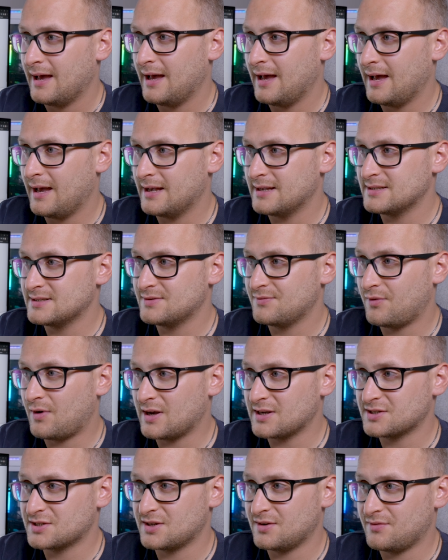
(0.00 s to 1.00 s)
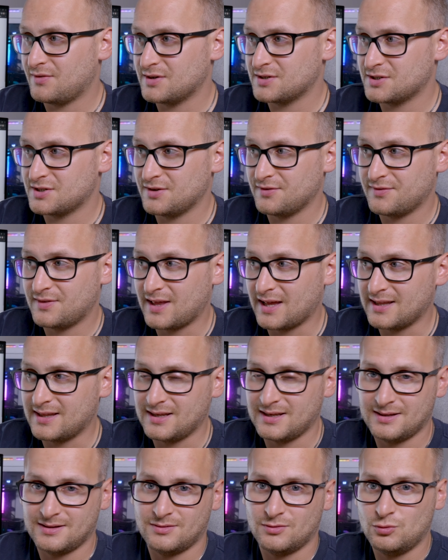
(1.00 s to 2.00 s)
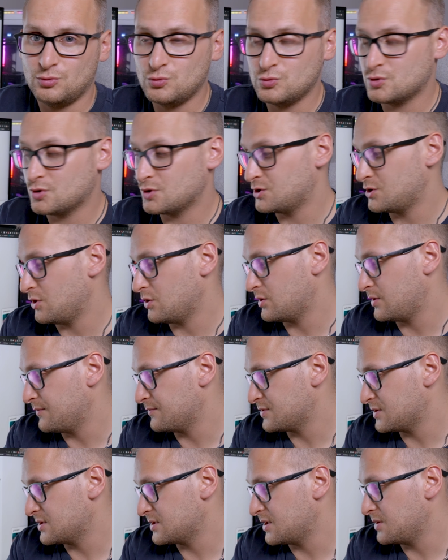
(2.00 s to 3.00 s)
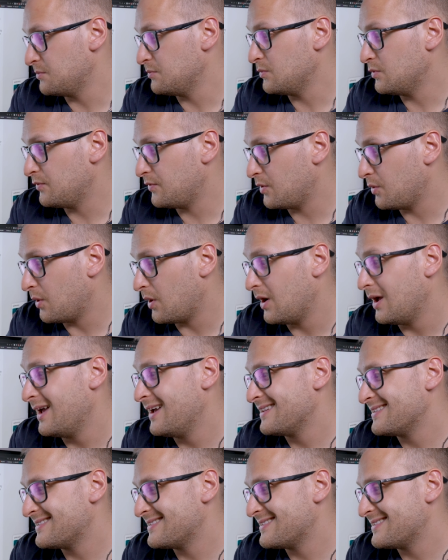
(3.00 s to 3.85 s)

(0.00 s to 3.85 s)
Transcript: e, zwłaszcza właśnie wtedy dużo się o tym wszystkim mówiło.